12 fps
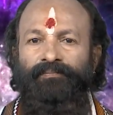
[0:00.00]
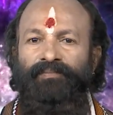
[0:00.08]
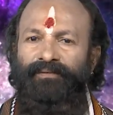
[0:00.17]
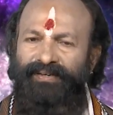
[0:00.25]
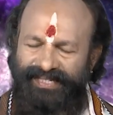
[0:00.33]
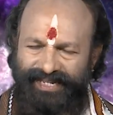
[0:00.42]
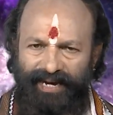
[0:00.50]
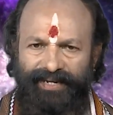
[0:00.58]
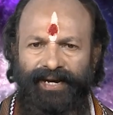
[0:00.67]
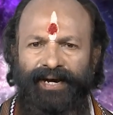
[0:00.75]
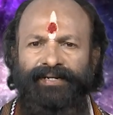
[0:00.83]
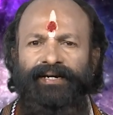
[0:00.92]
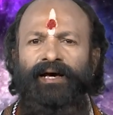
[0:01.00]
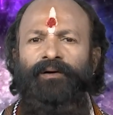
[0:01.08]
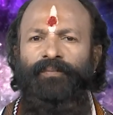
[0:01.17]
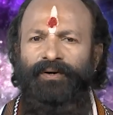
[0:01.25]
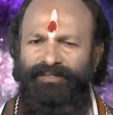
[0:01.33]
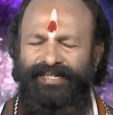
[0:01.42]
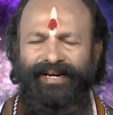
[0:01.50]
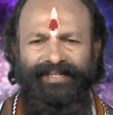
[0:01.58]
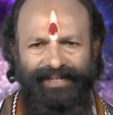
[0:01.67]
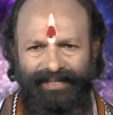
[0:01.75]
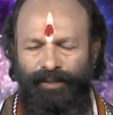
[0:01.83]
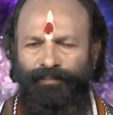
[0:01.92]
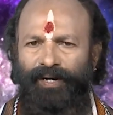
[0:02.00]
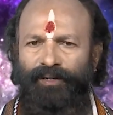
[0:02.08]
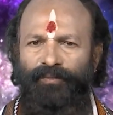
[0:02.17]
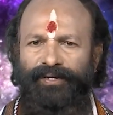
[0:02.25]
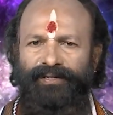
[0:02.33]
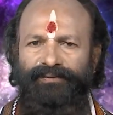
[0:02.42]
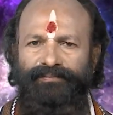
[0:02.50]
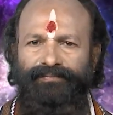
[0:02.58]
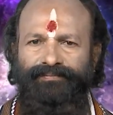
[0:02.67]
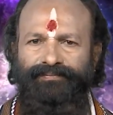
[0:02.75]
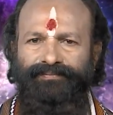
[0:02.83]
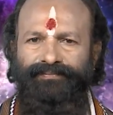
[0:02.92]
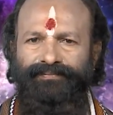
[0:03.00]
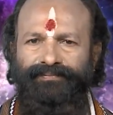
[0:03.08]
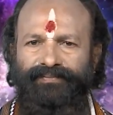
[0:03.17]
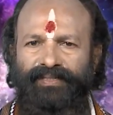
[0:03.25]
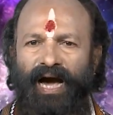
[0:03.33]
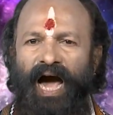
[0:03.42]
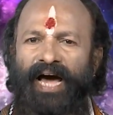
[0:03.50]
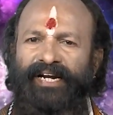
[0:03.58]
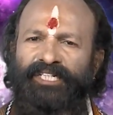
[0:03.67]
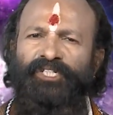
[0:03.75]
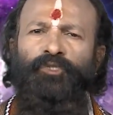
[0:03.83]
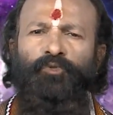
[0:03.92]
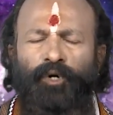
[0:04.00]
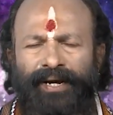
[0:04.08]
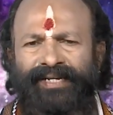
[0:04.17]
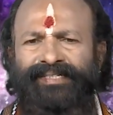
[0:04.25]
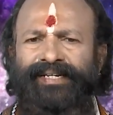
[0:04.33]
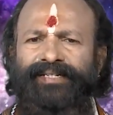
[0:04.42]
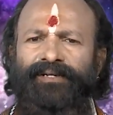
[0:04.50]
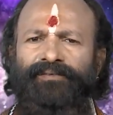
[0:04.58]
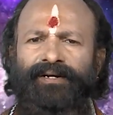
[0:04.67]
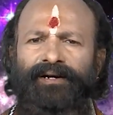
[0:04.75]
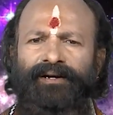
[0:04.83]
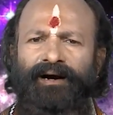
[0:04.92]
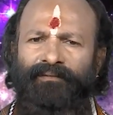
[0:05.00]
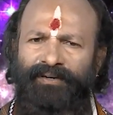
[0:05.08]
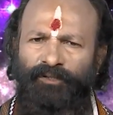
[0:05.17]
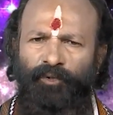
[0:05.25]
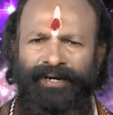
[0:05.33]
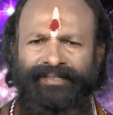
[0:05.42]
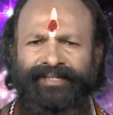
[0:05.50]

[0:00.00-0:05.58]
விவசாயியாக இருக்கலாம் விவசாயத்தை எதிர்பார்க்க முடியாது அரசு துறையை சேர்ந்தவங்க காவல்துறையை